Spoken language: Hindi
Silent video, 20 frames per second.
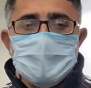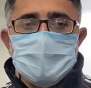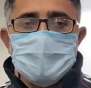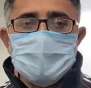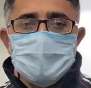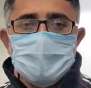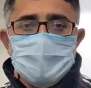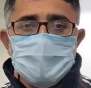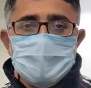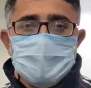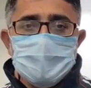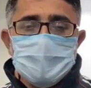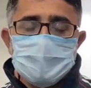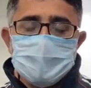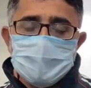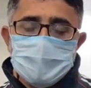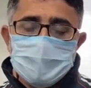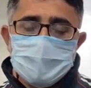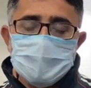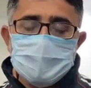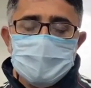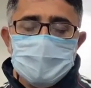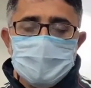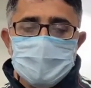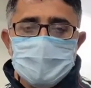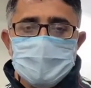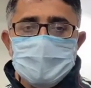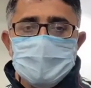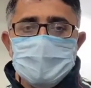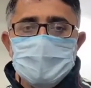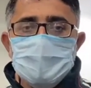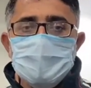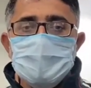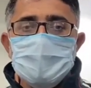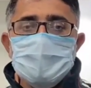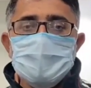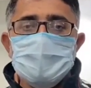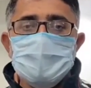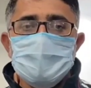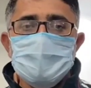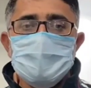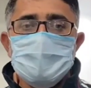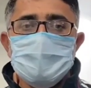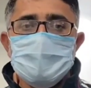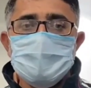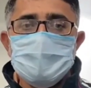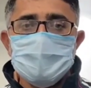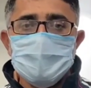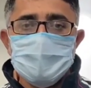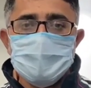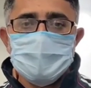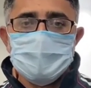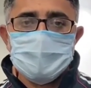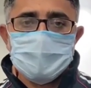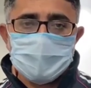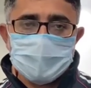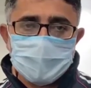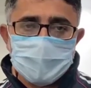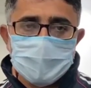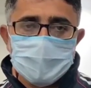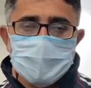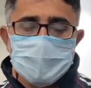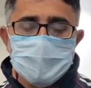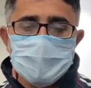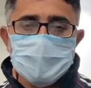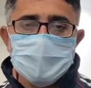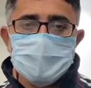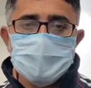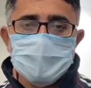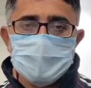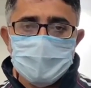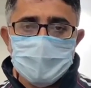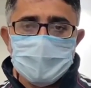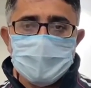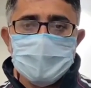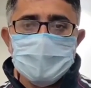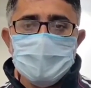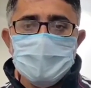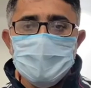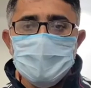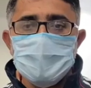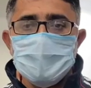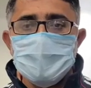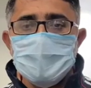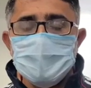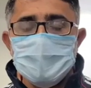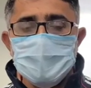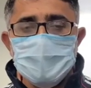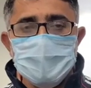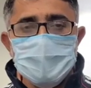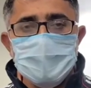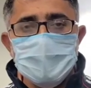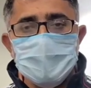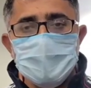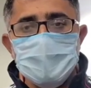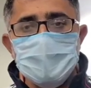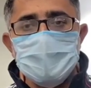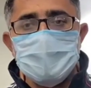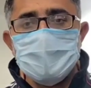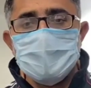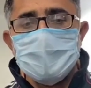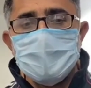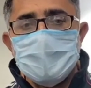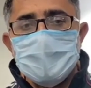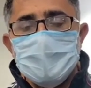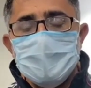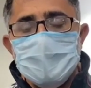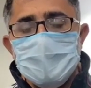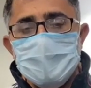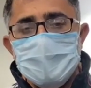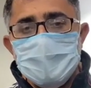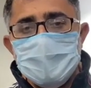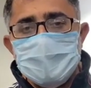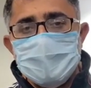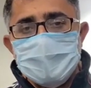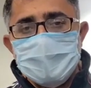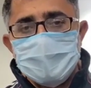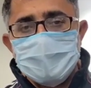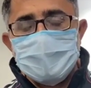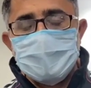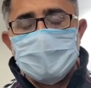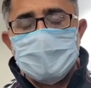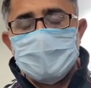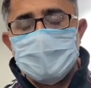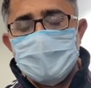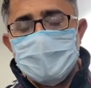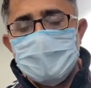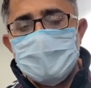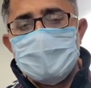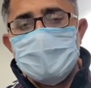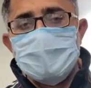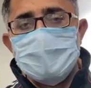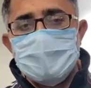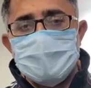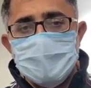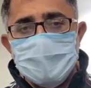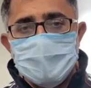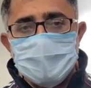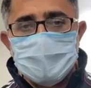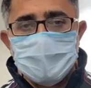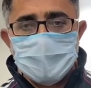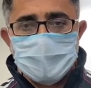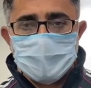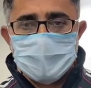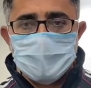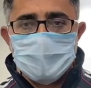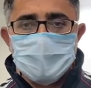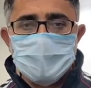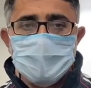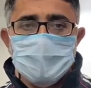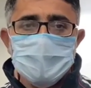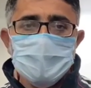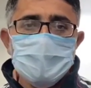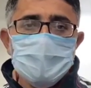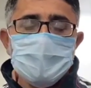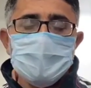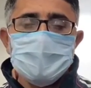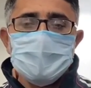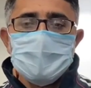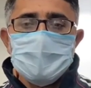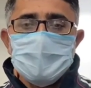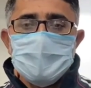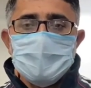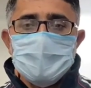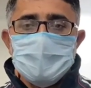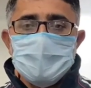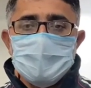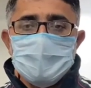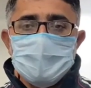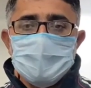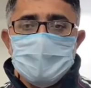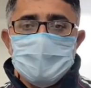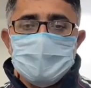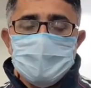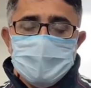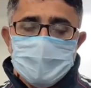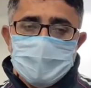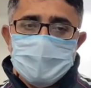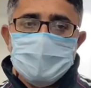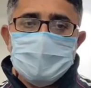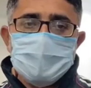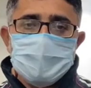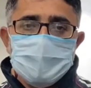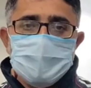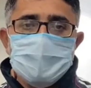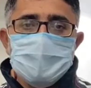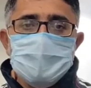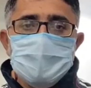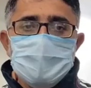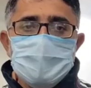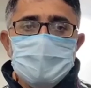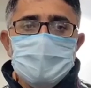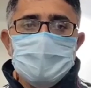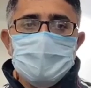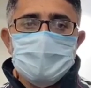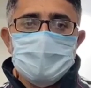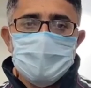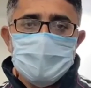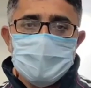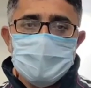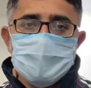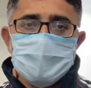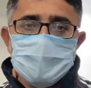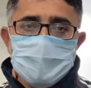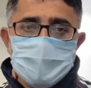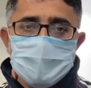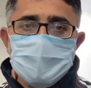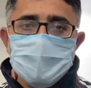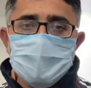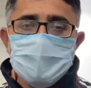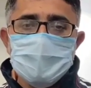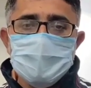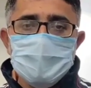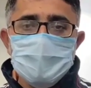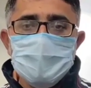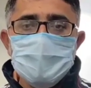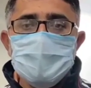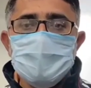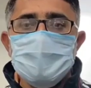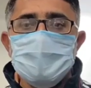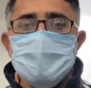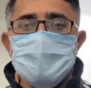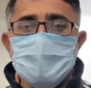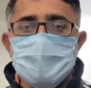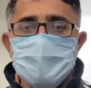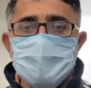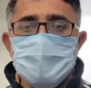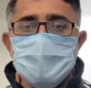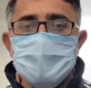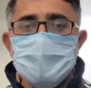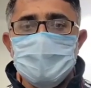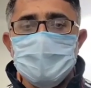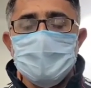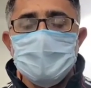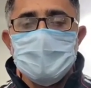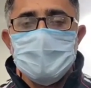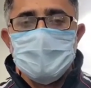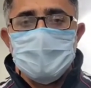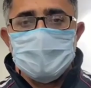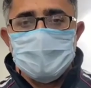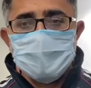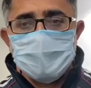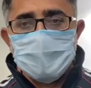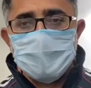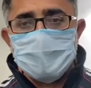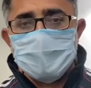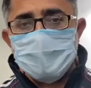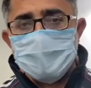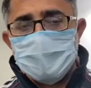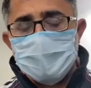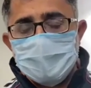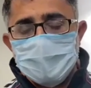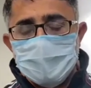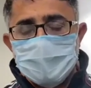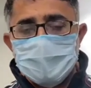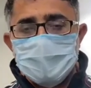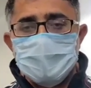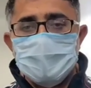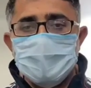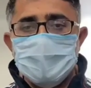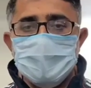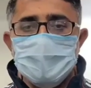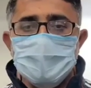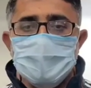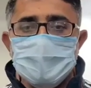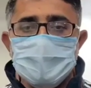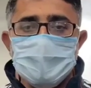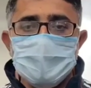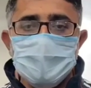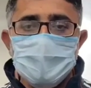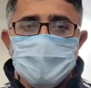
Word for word: मु धन्यवाद देवी हृदय समस्त सेवायत समुदाय को गोष्ठी को और विशेष धन्यवाद देवी समस्त भक्त लोगों को विशेष करी पूरी शहरवासी को जो प्रशासन को सहयोग करी